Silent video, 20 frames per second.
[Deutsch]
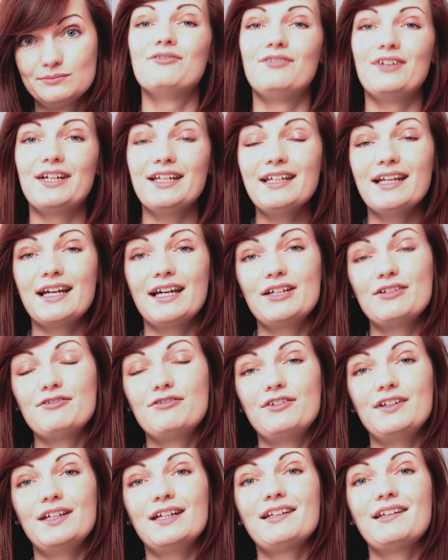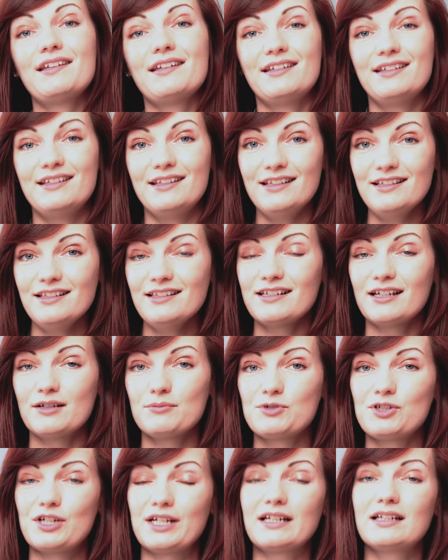Wenn ein Pferd nicht
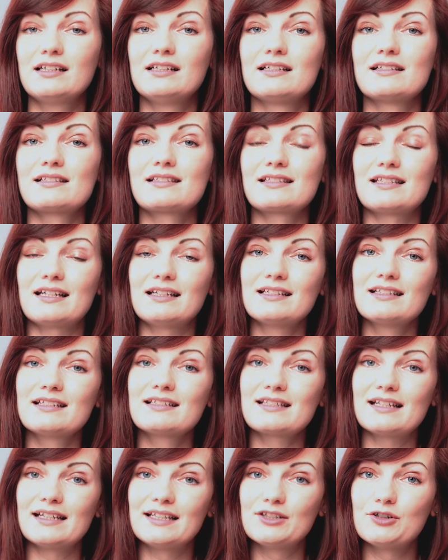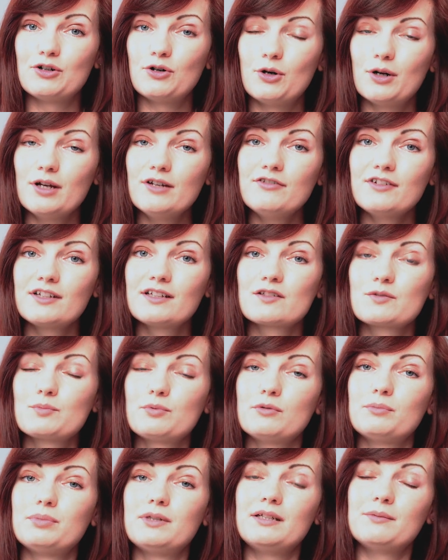am Schenkel ist, dann ist ein häufiges
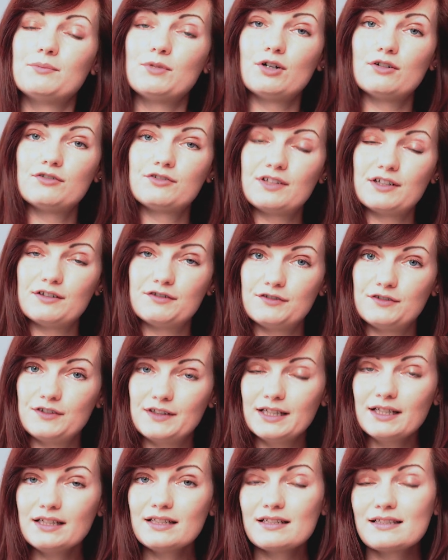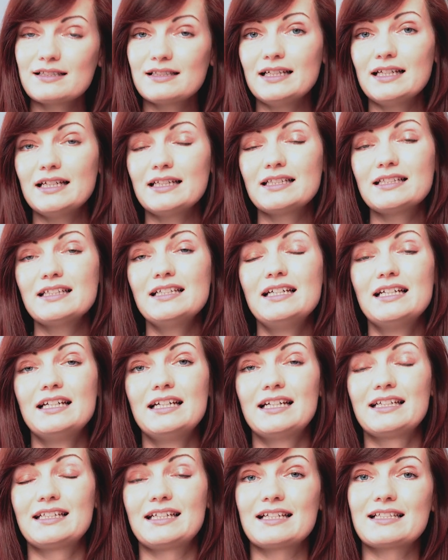Problem auf der Pferdeseite,
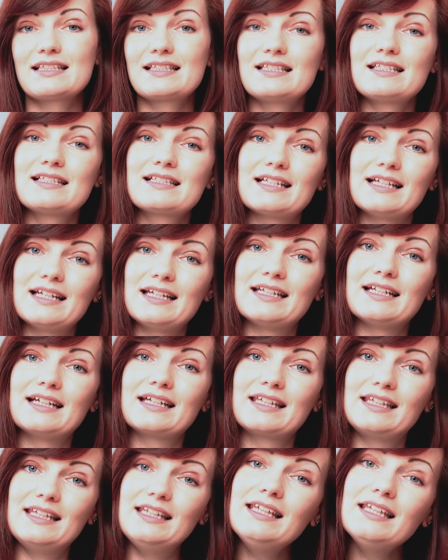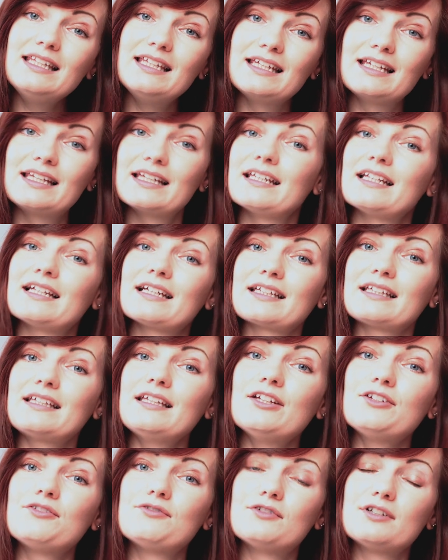dass diese Energie, die
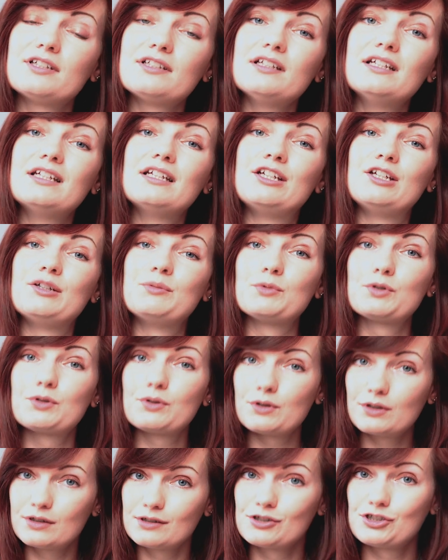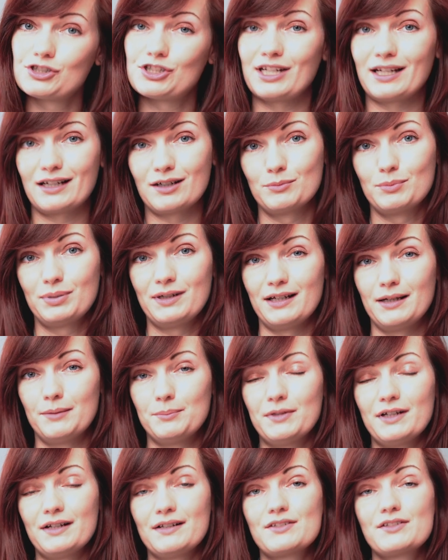generiert wird, im Rücken stecken
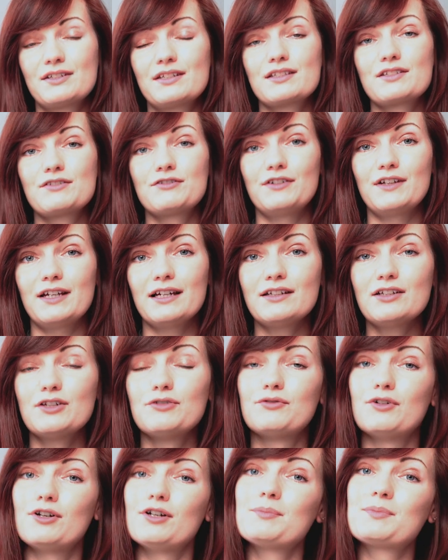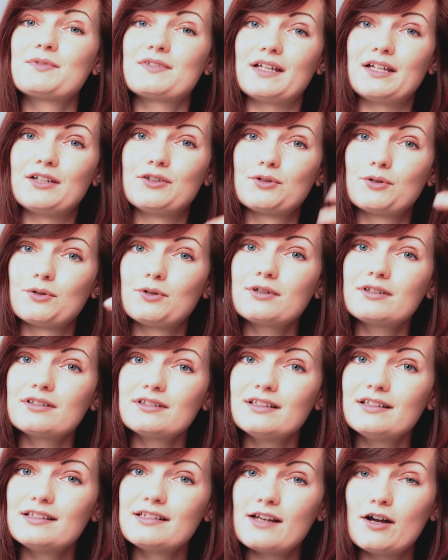bleibt. Also das Pferd wölbt seinen
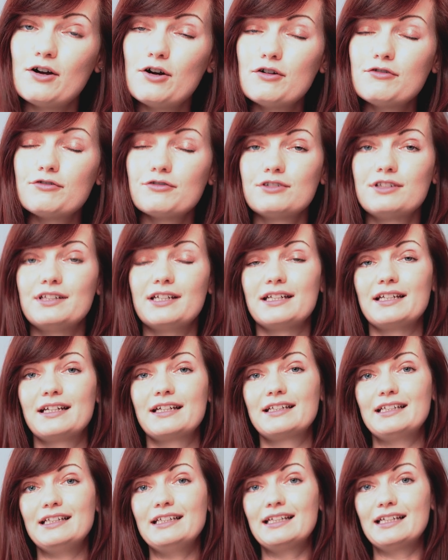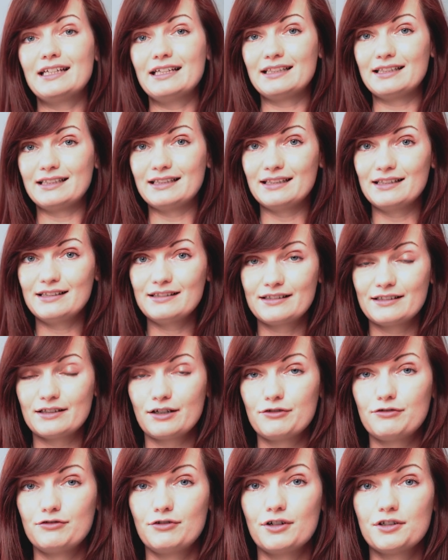Rücken nicht auf und die Energie geht nicht
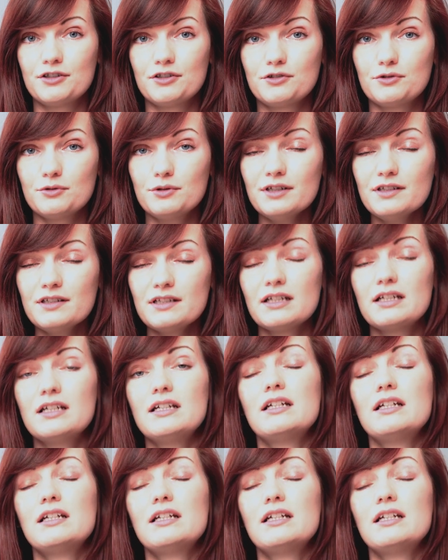nach vorne durch,